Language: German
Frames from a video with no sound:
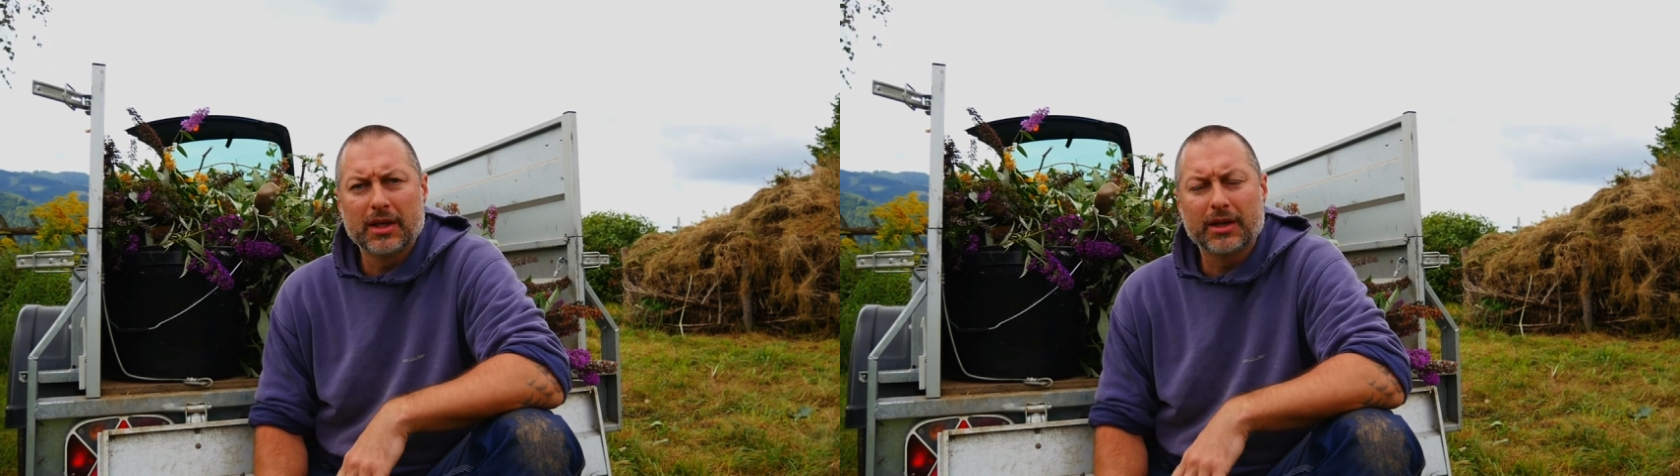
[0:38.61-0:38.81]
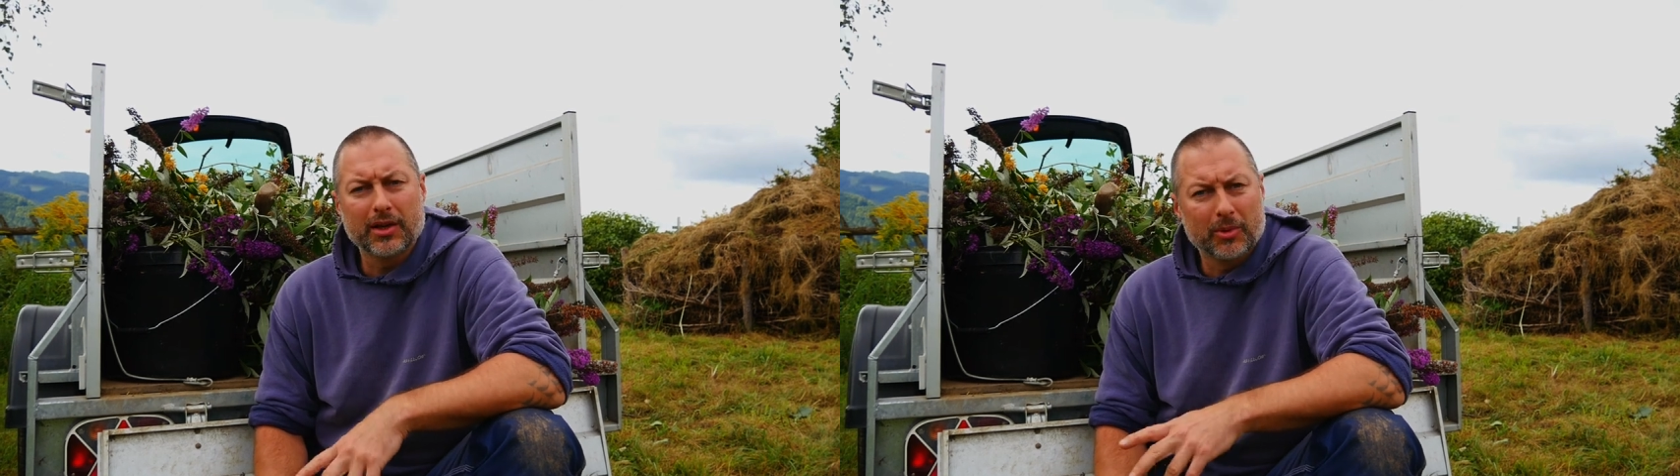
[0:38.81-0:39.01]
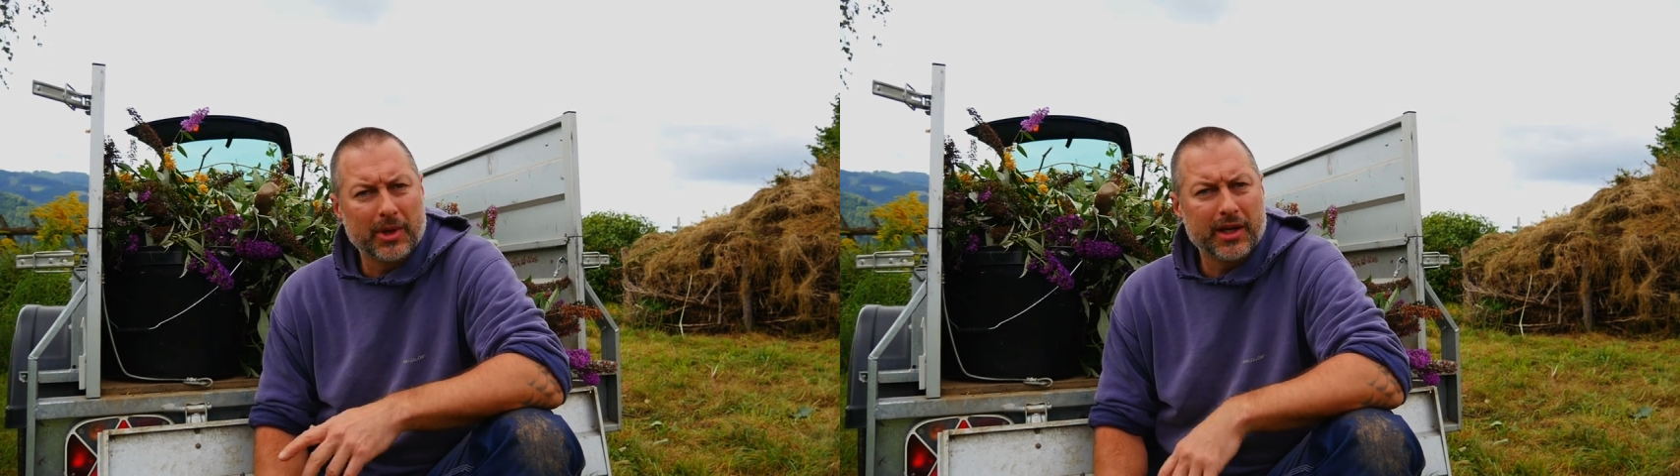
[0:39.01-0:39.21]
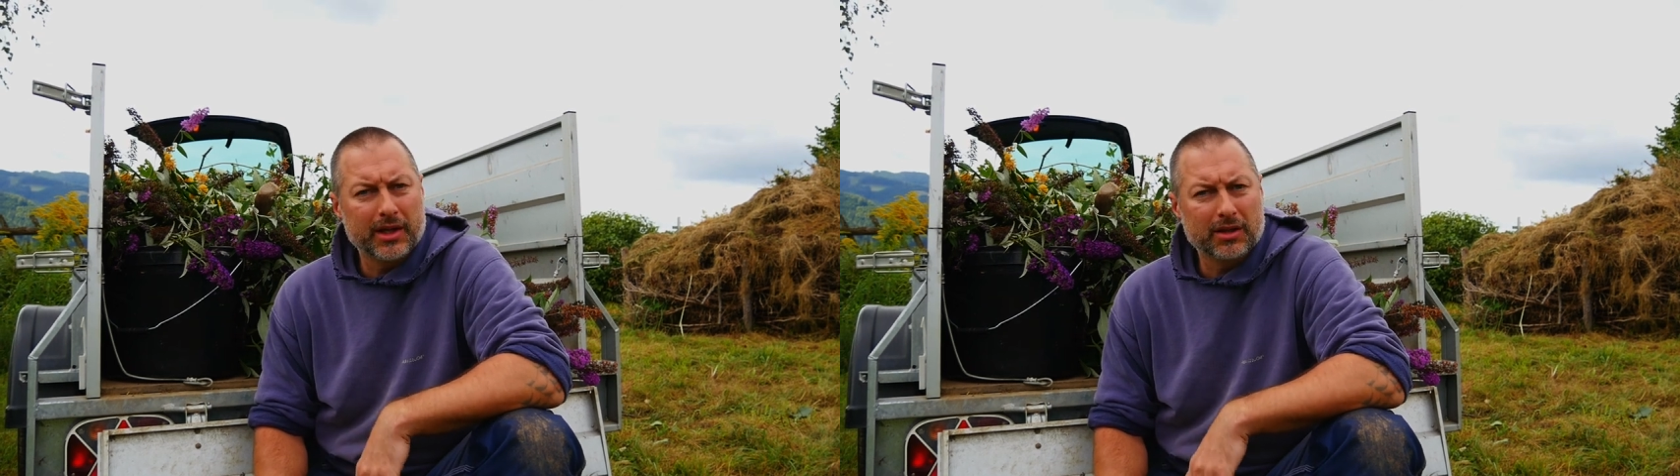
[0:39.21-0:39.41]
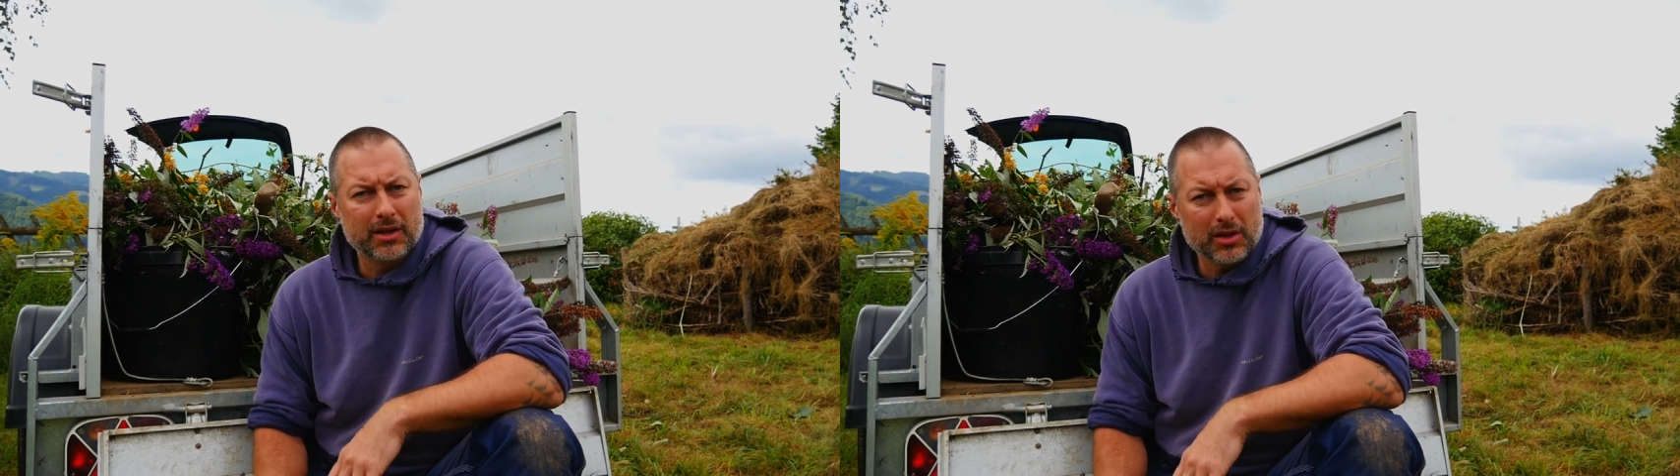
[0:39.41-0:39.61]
Die haben wir heute